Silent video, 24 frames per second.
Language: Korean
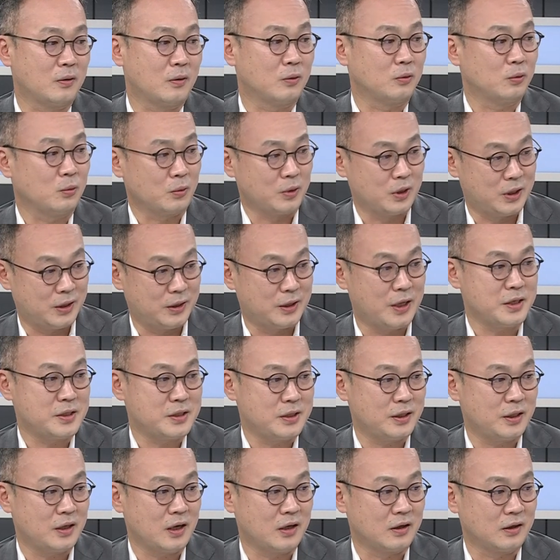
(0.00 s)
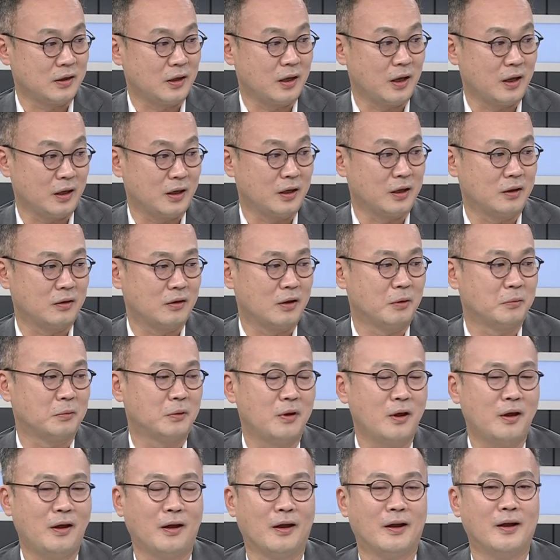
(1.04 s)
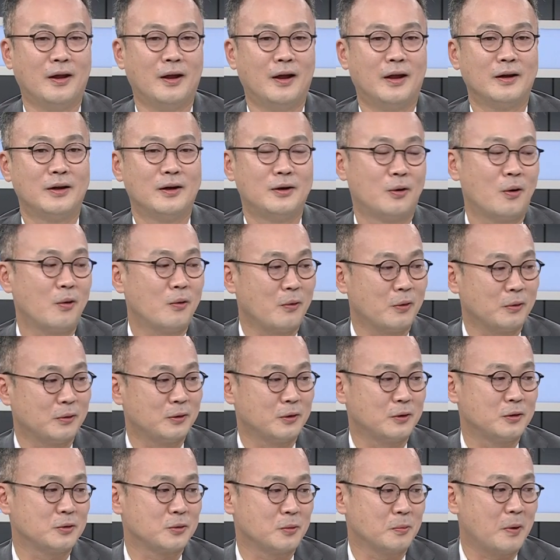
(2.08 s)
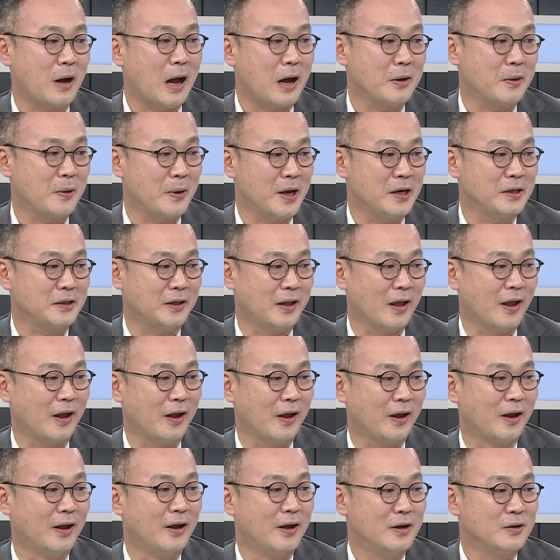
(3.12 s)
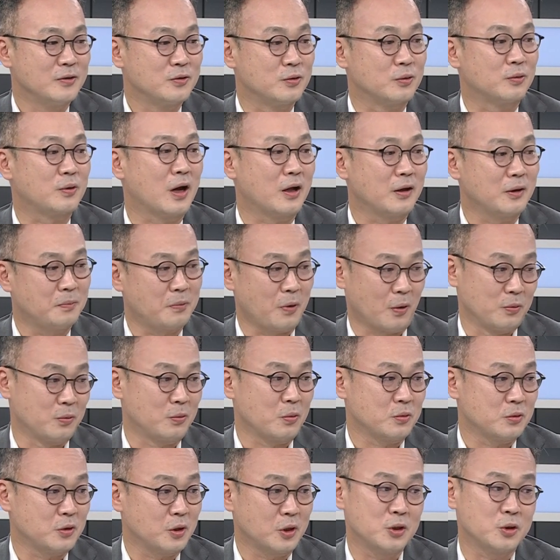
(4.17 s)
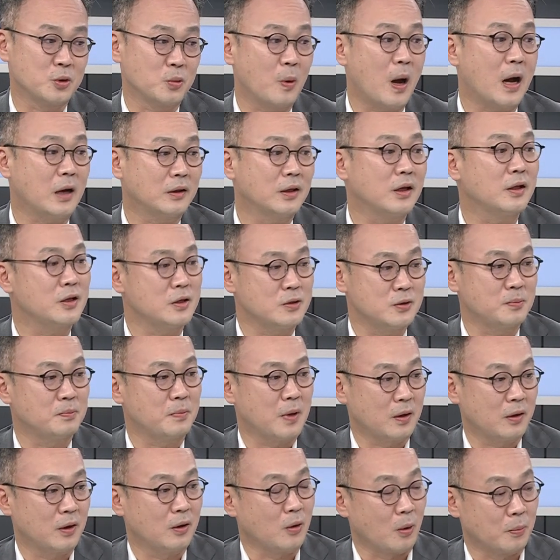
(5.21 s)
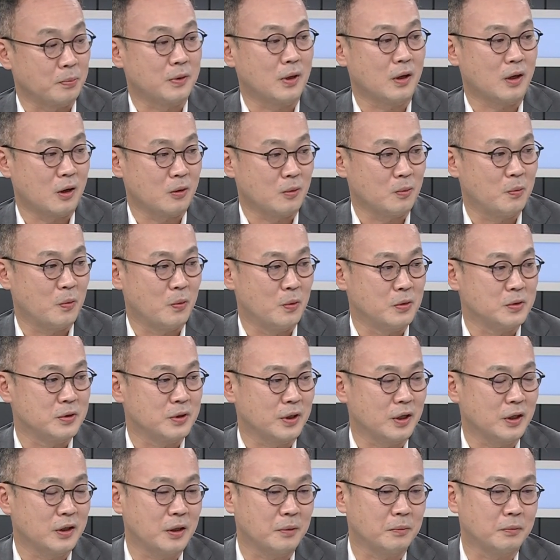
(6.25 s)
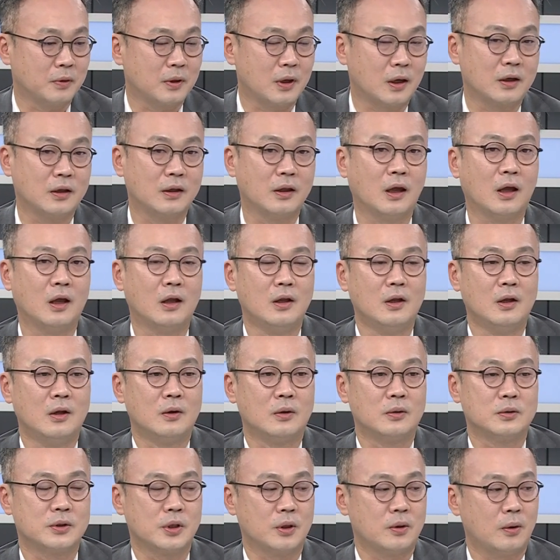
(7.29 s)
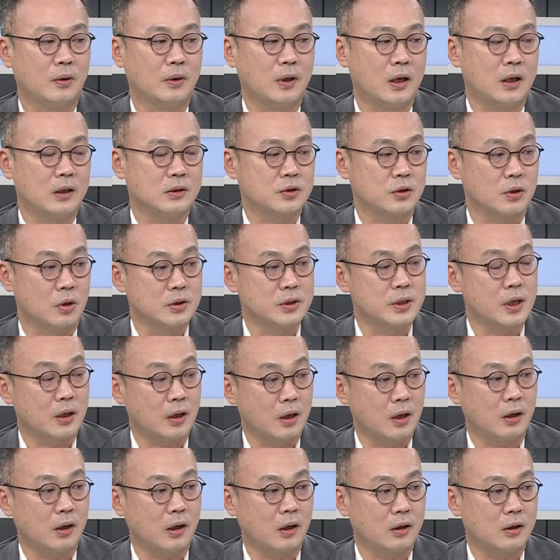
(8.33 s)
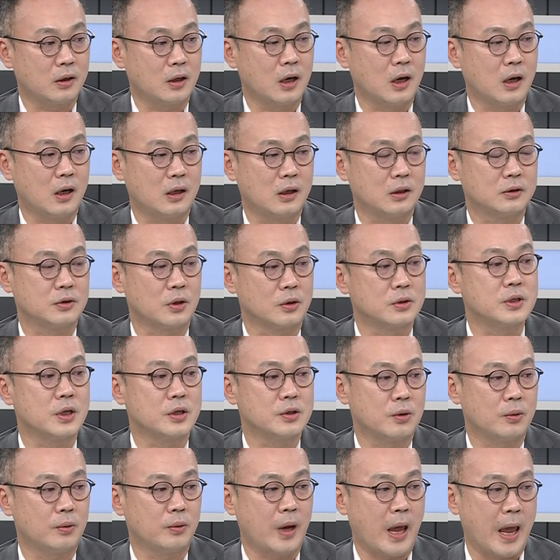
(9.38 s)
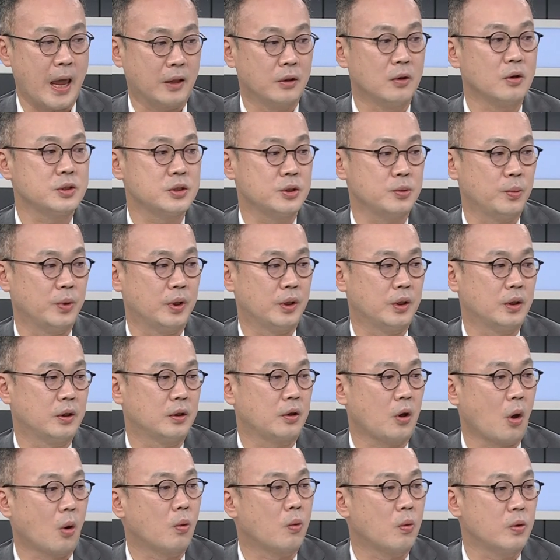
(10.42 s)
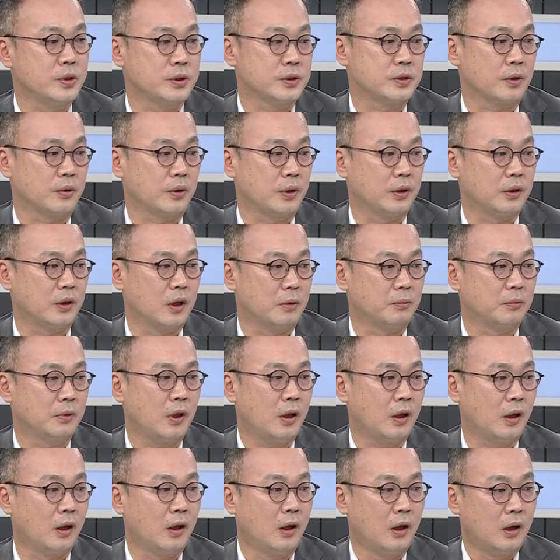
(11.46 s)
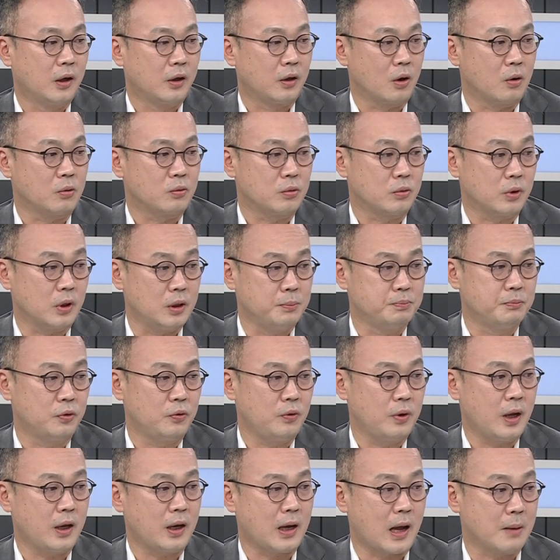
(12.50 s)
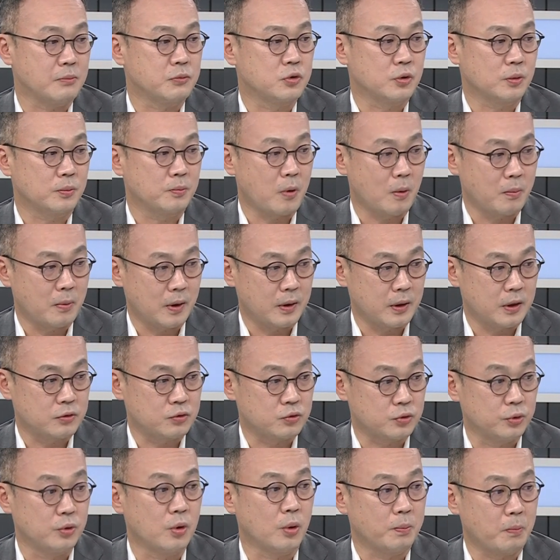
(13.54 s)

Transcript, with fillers: 건 또 기대치라는 게 그렇죠. 있기 때문에 네. 그런 것들을 좀 하회할 때 주가는 변동성이 좀 확대될 수밖에 없다라고 보여지게 됩니다. 근데 어쨌거나 전 세계가 전체적으로 에너지 위기를 겪고 있었기 때문에 결국 인플레 감축 법안의 주요